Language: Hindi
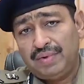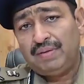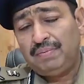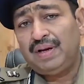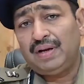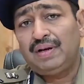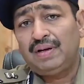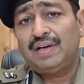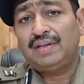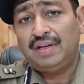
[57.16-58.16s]
फिर भी
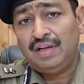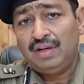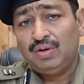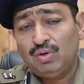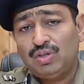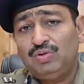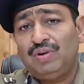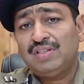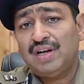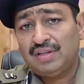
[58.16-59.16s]
यदि कुछ
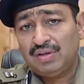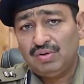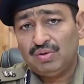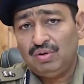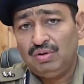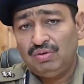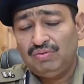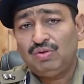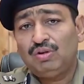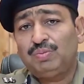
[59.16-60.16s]
युवा साथियों को
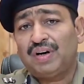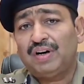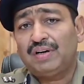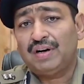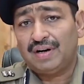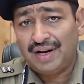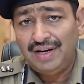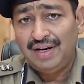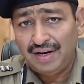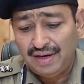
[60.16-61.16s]
विरोध प्रकट करना
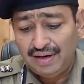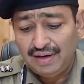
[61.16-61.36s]
ही है